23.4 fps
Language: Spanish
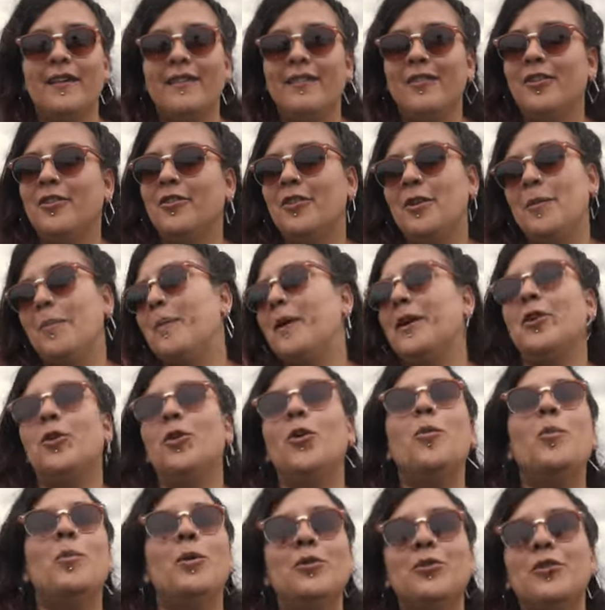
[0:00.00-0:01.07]
nos
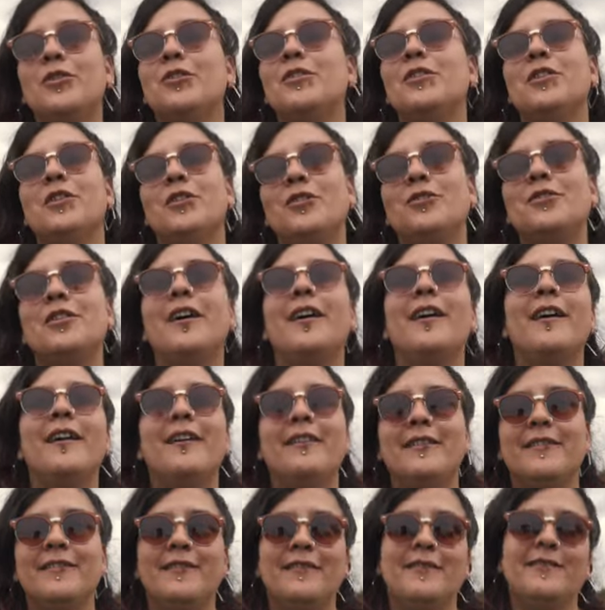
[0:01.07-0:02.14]
disparó un montón de
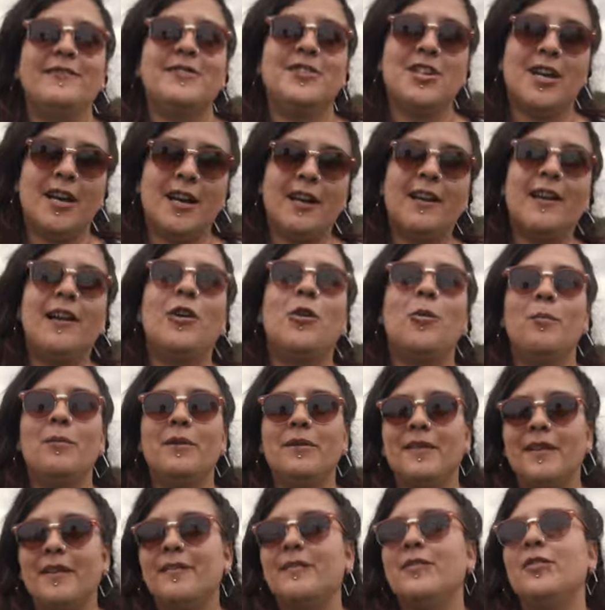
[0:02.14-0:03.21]
otras charlas,
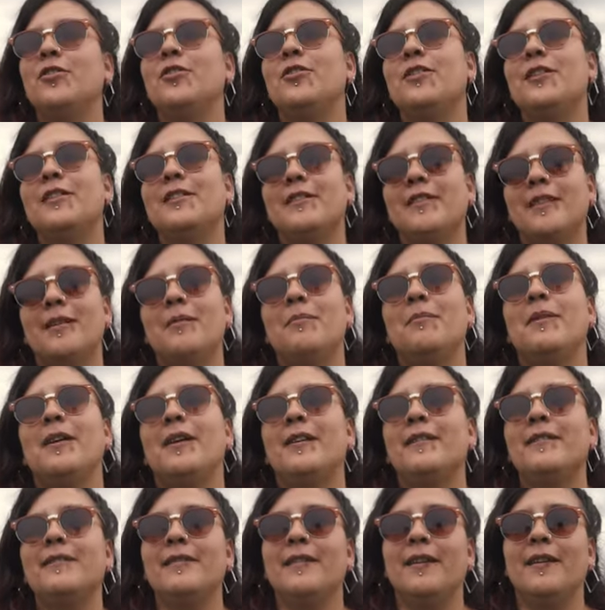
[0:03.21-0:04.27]
conversaciones,
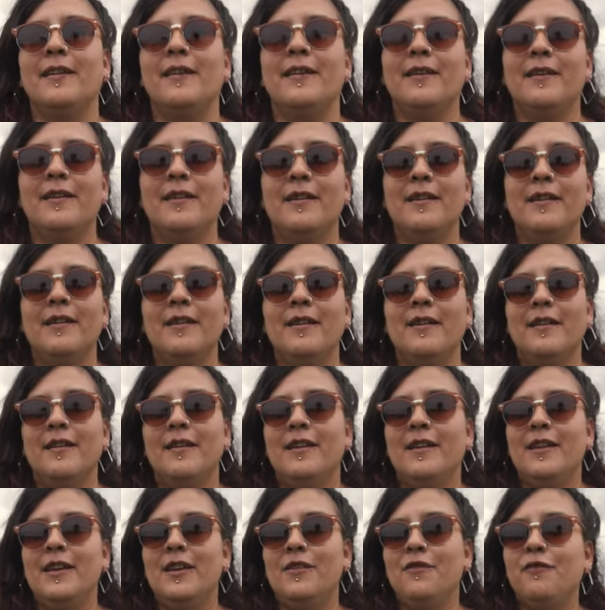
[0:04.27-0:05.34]
temas. Eh,
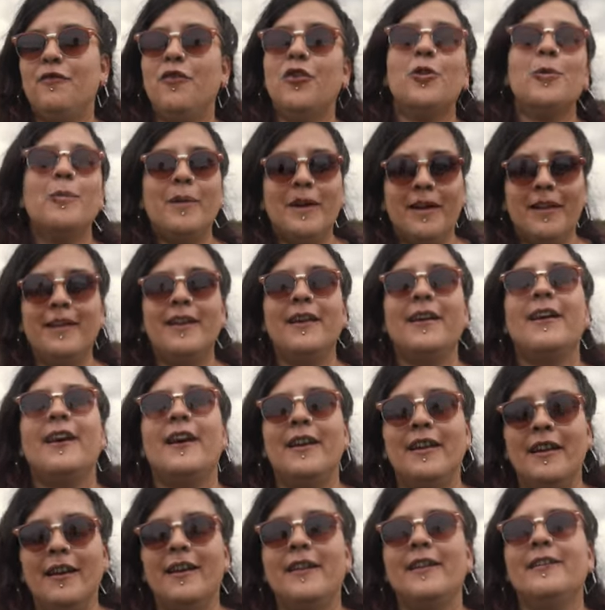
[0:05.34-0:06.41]
y formas de
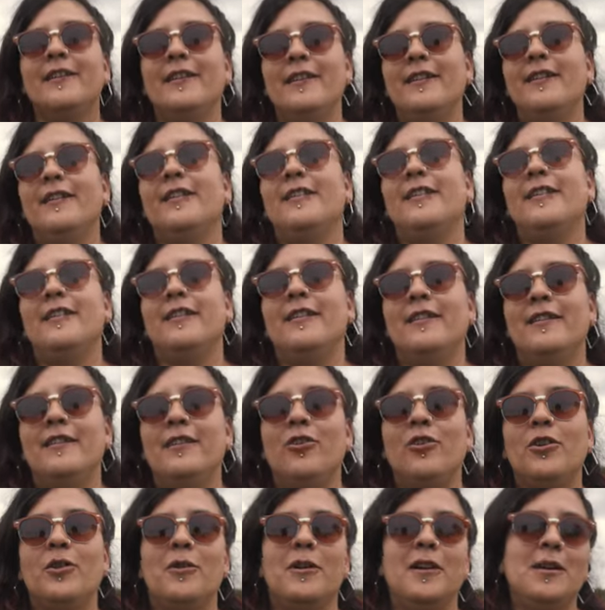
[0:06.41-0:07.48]
encarar eh,
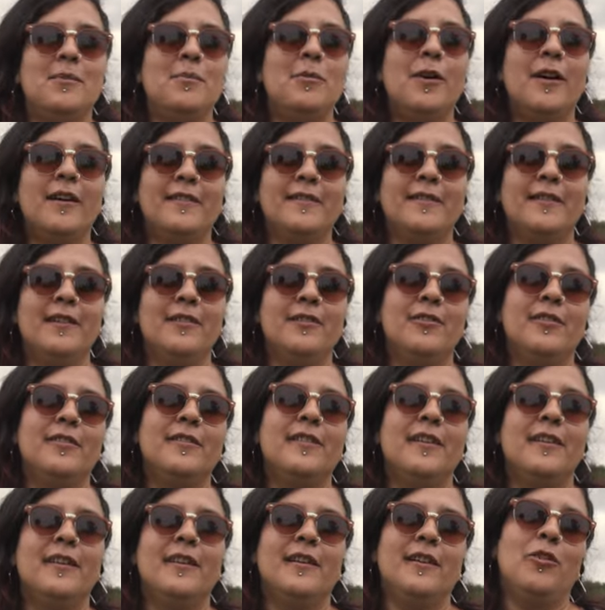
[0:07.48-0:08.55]
lo que venimos haciendo.
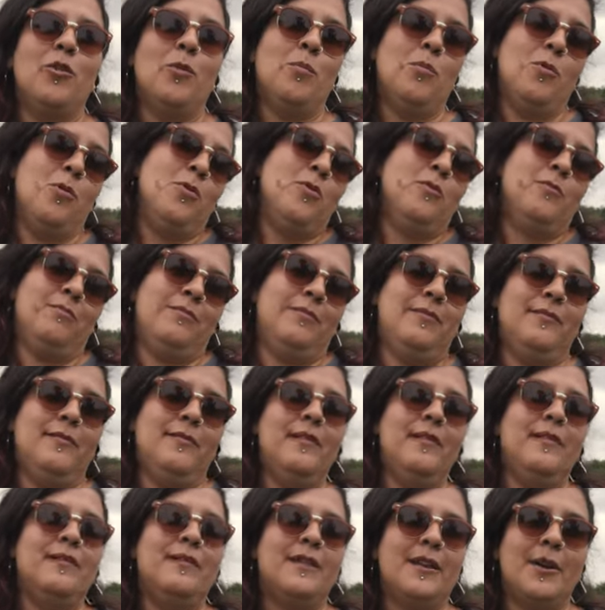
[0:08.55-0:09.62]
Así que como
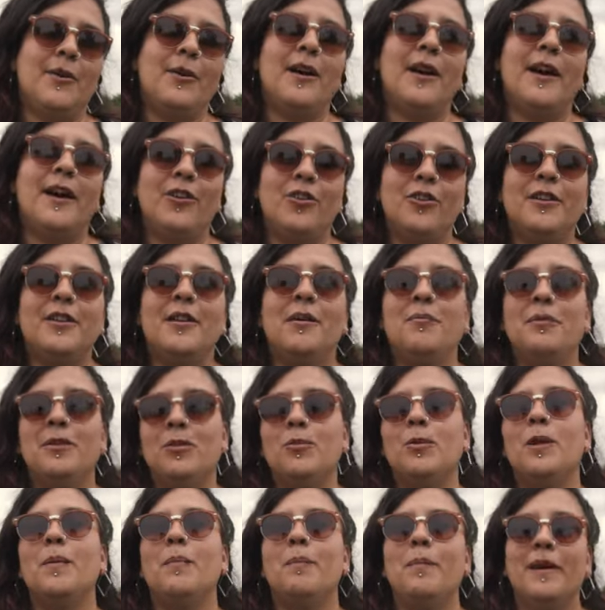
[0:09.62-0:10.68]
trabajadora también
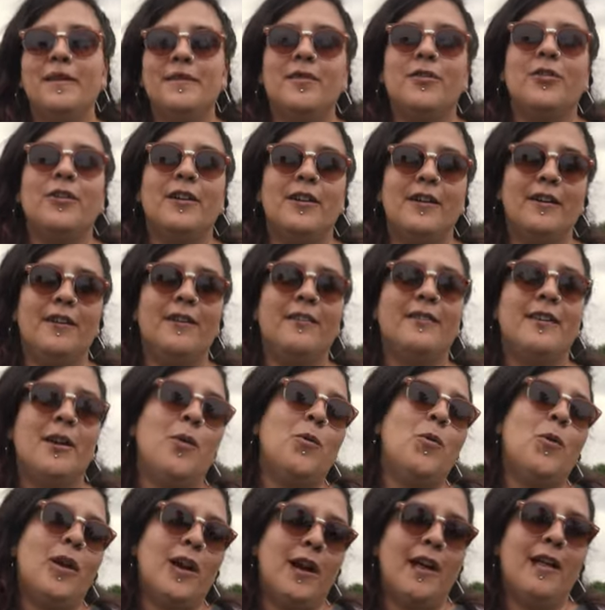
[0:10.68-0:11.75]
de un espacio que está
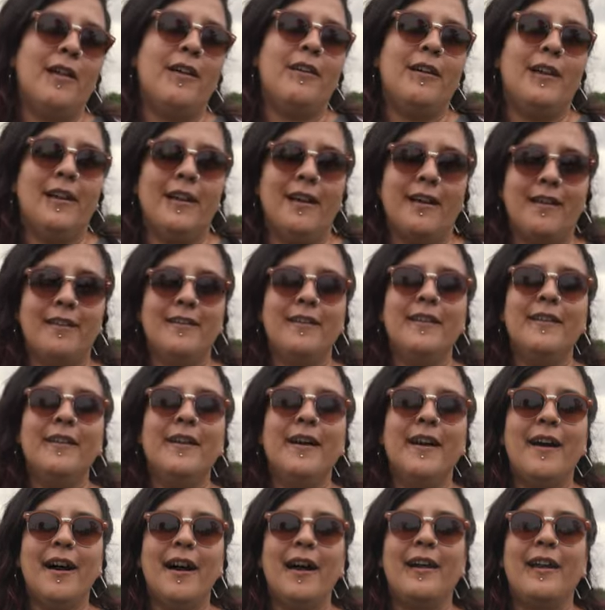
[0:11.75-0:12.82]
abocado
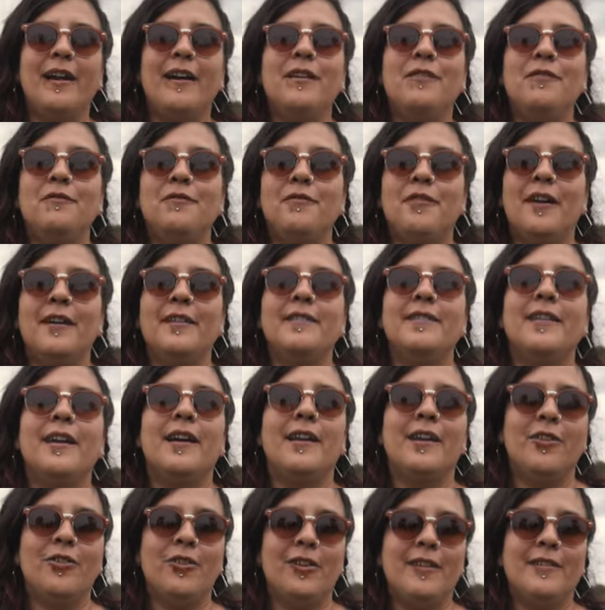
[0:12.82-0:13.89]
a las, infancias,
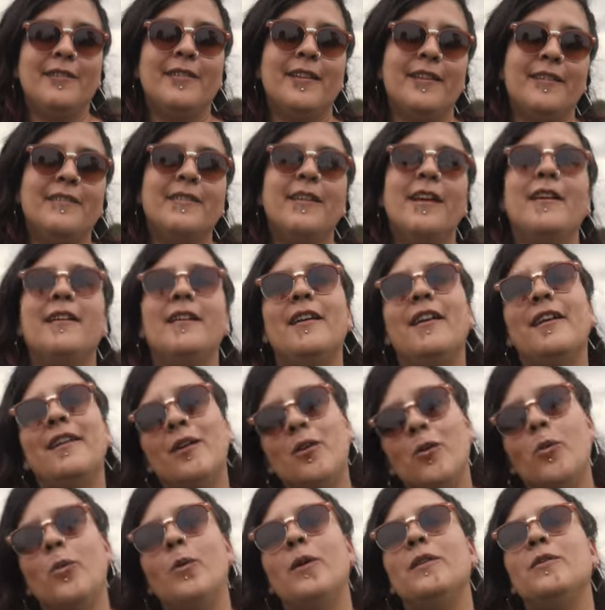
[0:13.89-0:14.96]
a las adolescencias y a
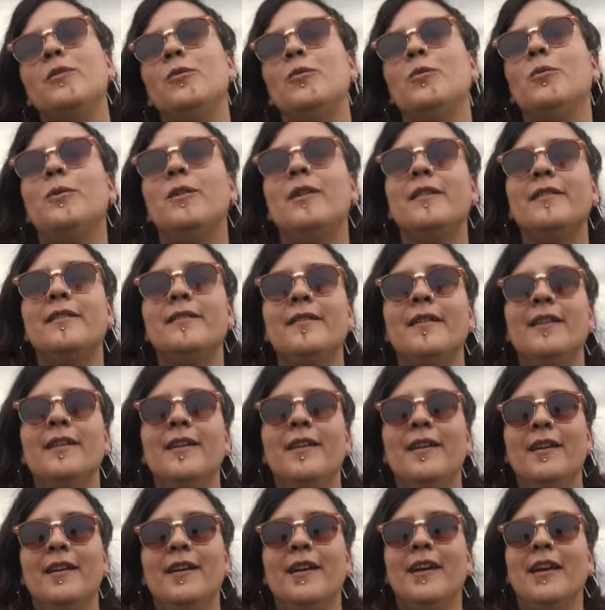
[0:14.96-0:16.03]
las juventudes,
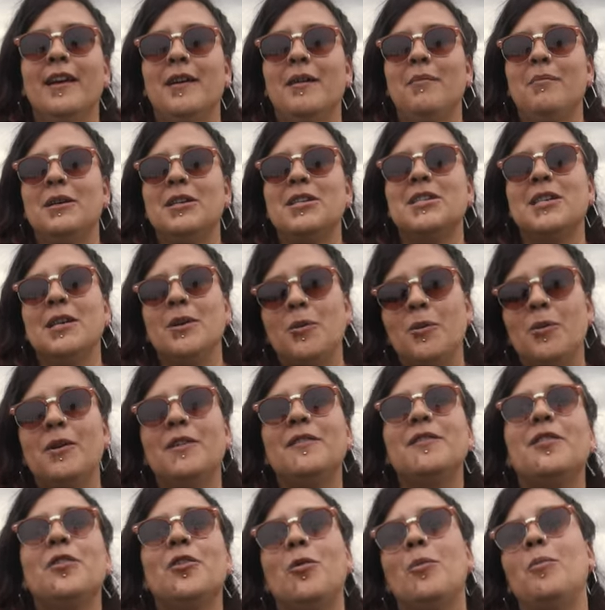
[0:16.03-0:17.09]
eh, me llevo
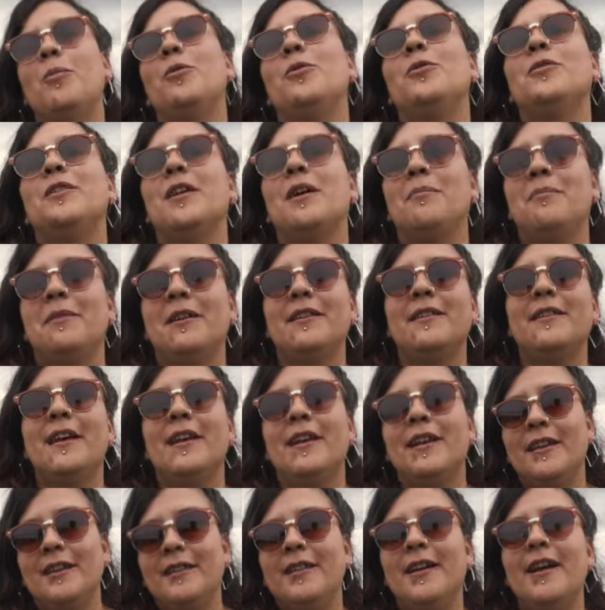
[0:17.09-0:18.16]
eso como también
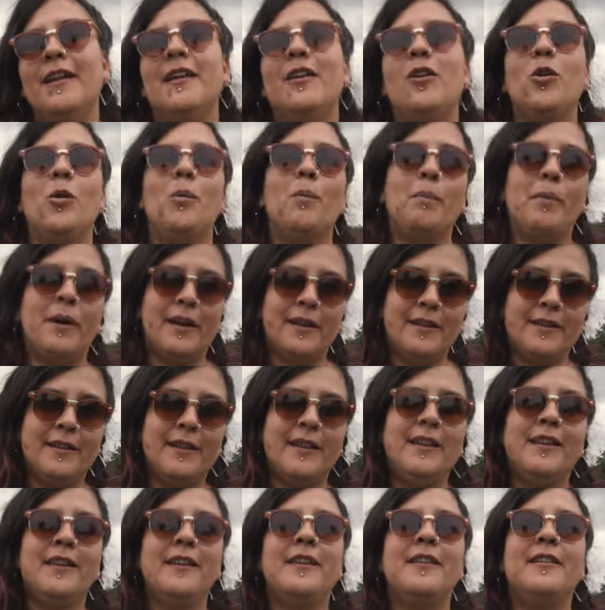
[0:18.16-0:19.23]
tareita de
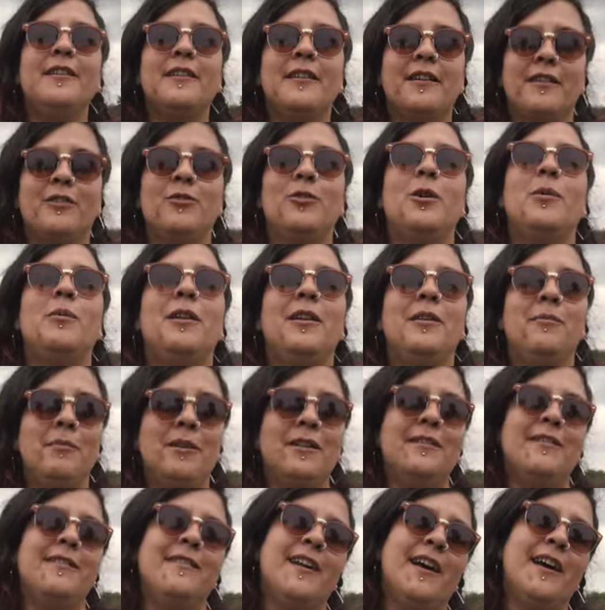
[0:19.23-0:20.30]
compartir y
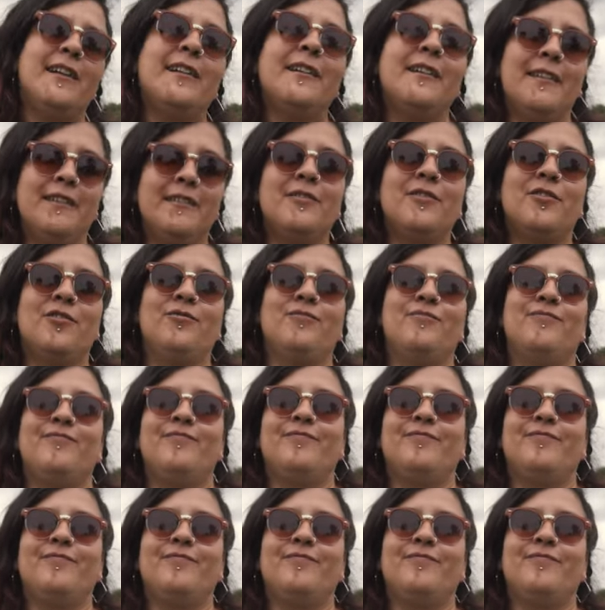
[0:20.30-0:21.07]
retroalimentar eso.